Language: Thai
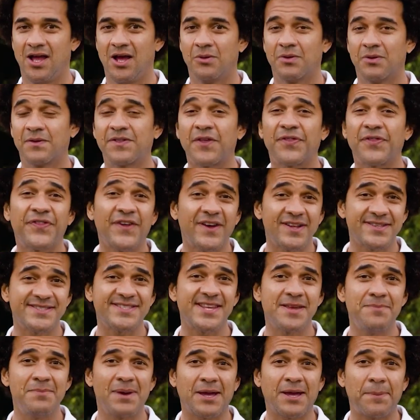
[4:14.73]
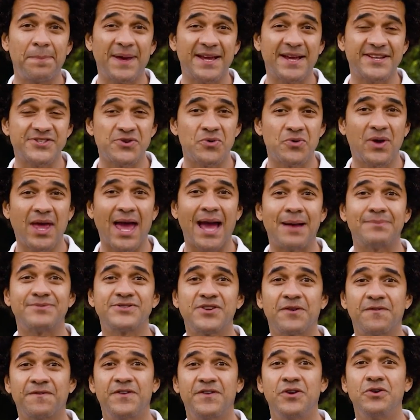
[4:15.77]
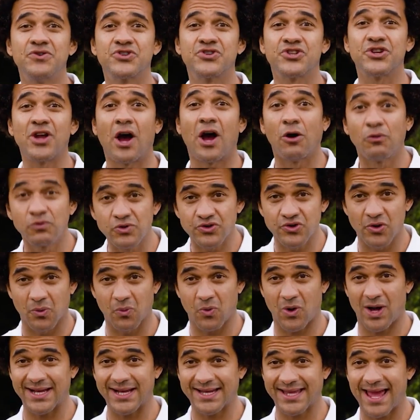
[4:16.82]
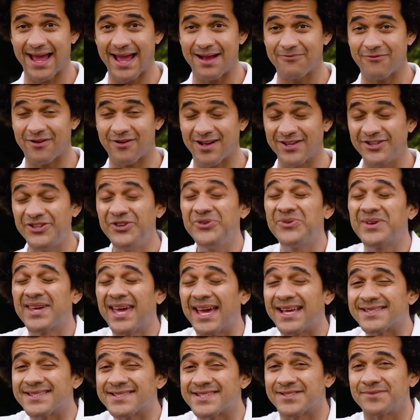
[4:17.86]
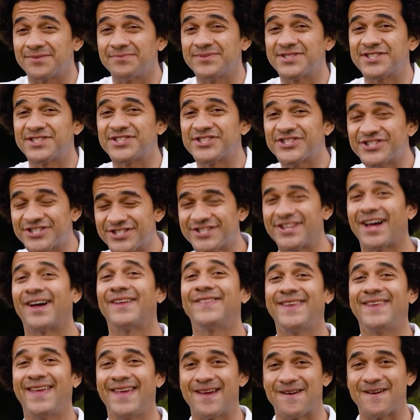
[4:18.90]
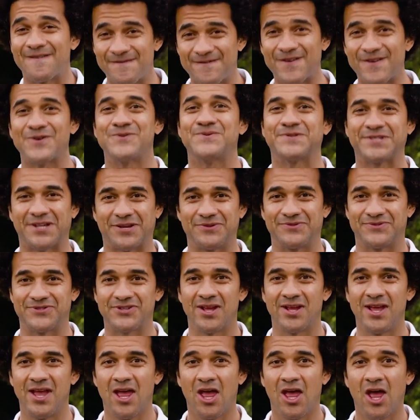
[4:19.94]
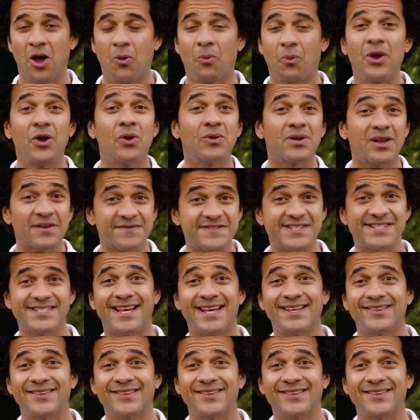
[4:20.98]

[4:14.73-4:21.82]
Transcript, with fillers: และอีกหนึ่งเลนเนี่ยก็จะเป็นในส่วนของกล้องอัลตร้าวายความละเอียดเนี่ย13 ล้านพิกเซลเลยนะ ซึ่งก็จะได้ภาพมุมกว้างถึง